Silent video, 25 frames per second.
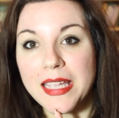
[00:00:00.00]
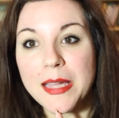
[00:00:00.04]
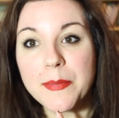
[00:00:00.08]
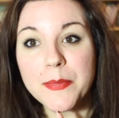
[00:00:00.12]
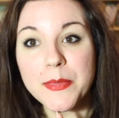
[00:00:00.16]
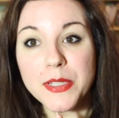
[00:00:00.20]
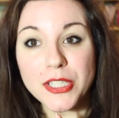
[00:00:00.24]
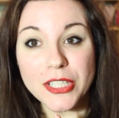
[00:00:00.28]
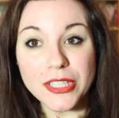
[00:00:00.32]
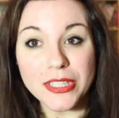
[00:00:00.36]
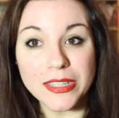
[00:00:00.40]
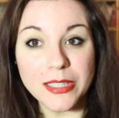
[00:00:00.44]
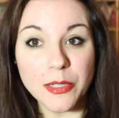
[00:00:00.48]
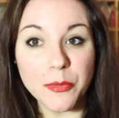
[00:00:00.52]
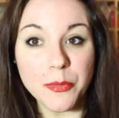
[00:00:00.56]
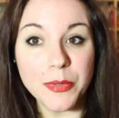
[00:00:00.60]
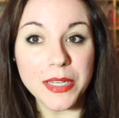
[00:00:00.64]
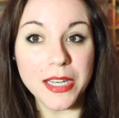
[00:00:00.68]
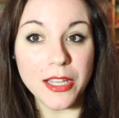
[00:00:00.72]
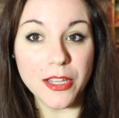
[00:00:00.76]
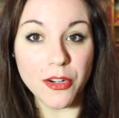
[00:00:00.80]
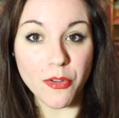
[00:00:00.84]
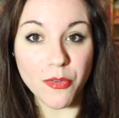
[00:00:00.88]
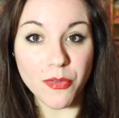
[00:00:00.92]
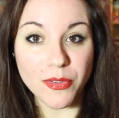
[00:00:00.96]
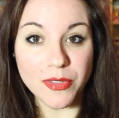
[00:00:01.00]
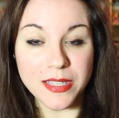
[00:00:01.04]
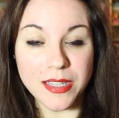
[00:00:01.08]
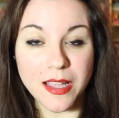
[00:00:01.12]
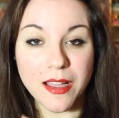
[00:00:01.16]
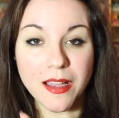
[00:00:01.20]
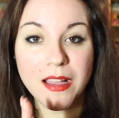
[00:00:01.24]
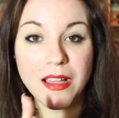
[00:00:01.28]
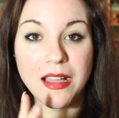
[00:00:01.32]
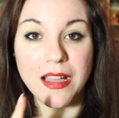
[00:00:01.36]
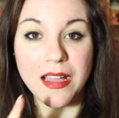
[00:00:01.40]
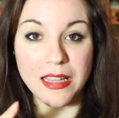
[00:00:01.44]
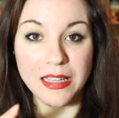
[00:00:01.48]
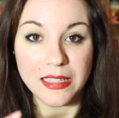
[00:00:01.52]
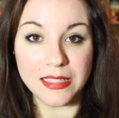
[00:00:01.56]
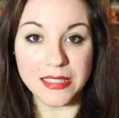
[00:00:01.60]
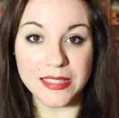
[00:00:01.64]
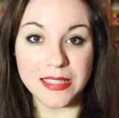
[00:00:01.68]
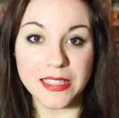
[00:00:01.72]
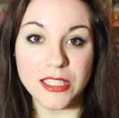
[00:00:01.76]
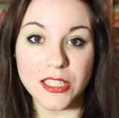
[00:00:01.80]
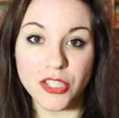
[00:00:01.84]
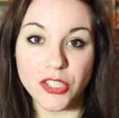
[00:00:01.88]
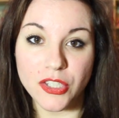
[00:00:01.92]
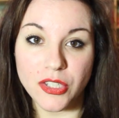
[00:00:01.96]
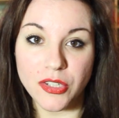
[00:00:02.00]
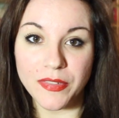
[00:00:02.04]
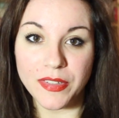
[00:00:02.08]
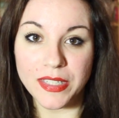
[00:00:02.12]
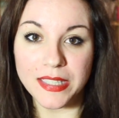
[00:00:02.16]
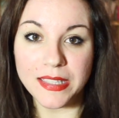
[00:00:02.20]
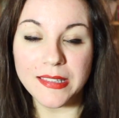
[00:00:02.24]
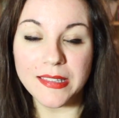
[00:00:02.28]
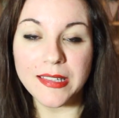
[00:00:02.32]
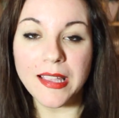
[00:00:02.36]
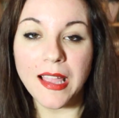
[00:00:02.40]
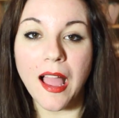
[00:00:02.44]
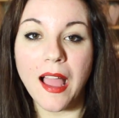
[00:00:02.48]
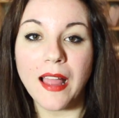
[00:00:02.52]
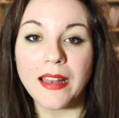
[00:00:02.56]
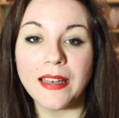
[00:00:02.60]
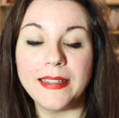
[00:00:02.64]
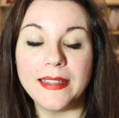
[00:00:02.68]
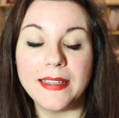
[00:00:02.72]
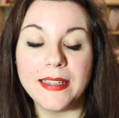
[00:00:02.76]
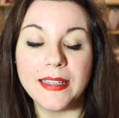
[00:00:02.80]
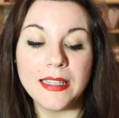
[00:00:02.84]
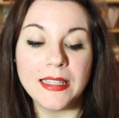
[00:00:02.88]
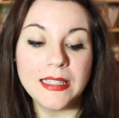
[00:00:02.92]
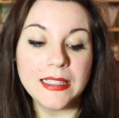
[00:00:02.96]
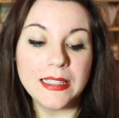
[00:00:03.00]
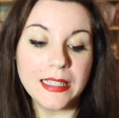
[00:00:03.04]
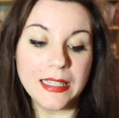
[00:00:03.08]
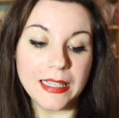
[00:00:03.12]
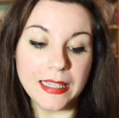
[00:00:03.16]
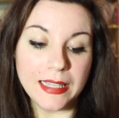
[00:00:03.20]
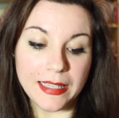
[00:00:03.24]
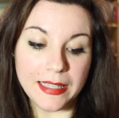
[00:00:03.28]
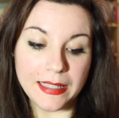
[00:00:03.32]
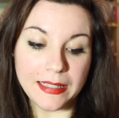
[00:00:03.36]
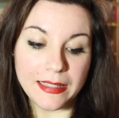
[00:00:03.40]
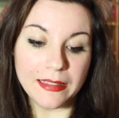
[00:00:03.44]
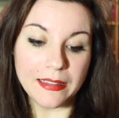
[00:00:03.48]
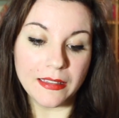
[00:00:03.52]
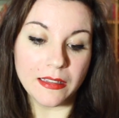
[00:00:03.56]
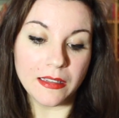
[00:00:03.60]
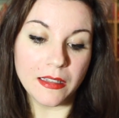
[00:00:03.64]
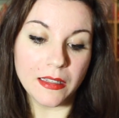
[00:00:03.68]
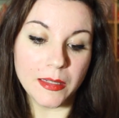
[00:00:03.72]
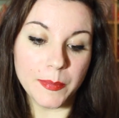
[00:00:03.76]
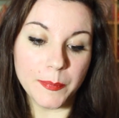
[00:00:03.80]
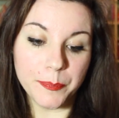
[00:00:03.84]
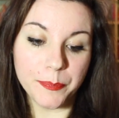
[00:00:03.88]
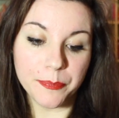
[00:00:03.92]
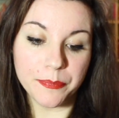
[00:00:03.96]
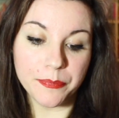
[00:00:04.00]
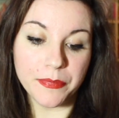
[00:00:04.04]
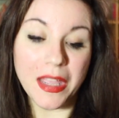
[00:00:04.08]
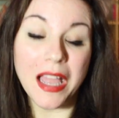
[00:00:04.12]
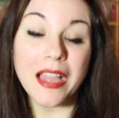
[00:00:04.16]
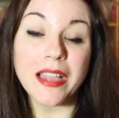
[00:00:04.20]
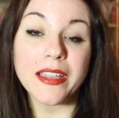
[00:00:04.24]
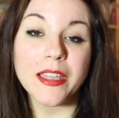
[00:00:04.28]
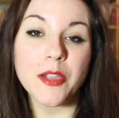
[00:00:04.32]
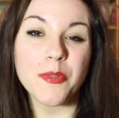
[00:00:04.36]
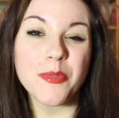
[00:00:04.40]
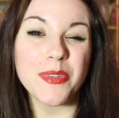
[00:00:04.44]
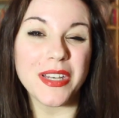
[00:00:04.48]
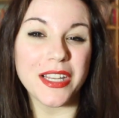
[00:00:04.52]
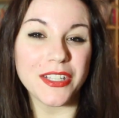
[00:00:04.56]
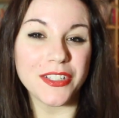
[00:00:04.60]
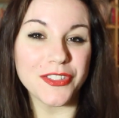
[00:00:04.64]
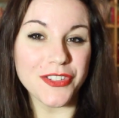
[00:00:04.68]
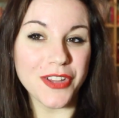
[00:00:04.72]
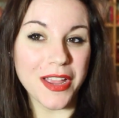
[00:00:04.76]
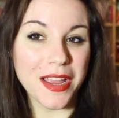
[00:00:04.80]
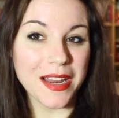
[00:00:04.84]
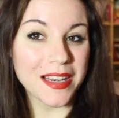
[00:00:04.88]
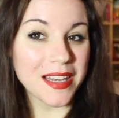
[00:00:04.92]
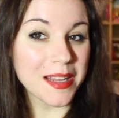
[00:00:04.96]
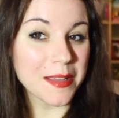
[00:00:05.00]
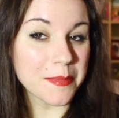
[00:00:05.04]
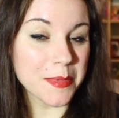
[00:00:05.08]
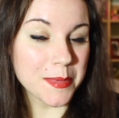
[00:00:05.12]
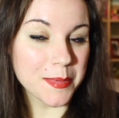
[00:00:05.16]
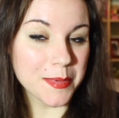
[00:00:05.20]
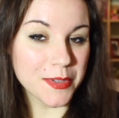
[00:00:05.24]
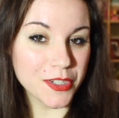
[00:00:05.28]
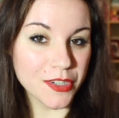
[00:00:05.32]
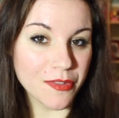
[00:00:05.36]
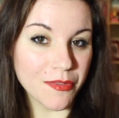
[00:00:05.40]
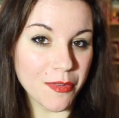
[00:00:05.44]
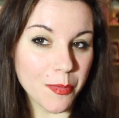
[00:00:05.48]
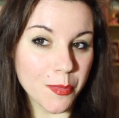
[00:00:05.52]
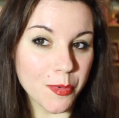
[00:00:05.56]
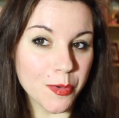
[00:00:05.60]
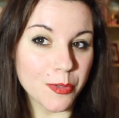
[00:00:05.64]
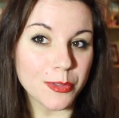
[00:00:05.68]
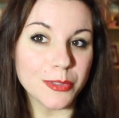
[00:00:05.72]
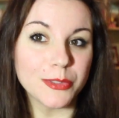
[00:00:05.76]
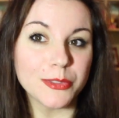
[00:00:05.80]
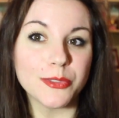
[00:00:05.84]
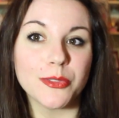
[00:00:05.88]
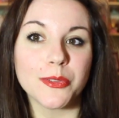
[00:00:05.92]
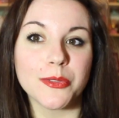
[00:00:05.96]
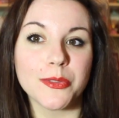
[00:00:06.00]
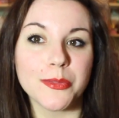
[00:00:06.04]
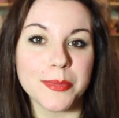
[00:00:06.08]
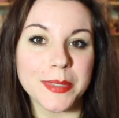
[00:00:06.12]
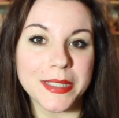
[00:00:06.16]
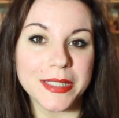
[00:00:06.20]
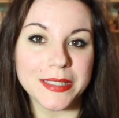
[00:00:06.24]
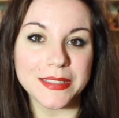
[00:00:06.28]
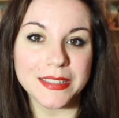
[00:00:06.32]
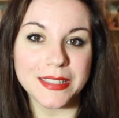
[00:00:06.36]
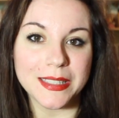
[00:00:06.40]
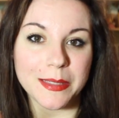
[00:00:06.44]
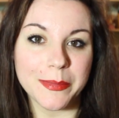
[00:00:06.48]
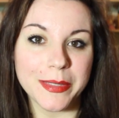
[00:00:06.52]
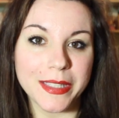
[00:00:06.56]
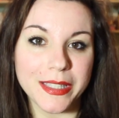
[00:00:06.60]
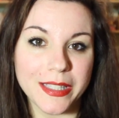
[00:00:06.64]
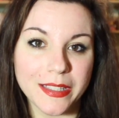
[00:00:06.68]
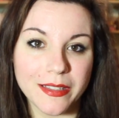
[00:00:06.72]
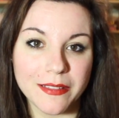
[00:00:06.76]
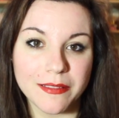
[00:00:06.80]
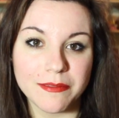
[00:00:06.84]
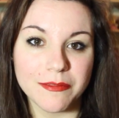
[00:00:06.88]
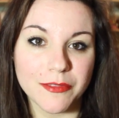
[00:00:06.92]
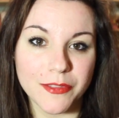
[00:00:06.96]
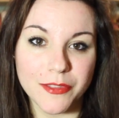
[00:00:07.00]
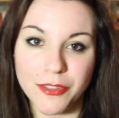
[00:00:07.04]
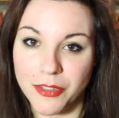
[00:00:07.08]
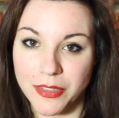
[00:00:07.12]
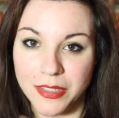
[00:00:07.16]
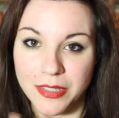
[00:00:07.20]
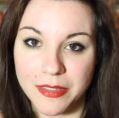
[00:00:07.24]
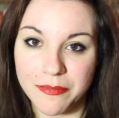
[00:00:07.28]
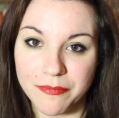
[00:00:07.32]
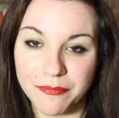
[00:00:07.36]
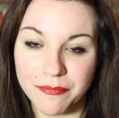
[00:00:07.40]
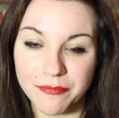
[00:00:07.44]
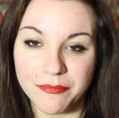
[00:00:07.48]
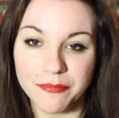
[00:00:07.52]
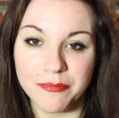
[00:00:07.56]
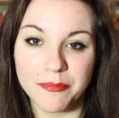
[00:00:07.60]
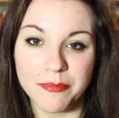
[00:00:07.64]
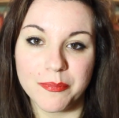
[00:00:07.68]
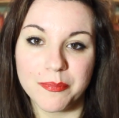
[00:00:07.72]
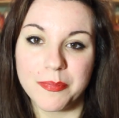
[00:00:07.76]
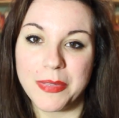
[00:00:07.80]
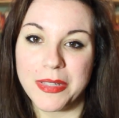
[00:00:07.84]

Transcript: camicetta, quella rosa a strisce verticali e um, anche quella gialla mi piaceva molto, come sapete, non so se mm,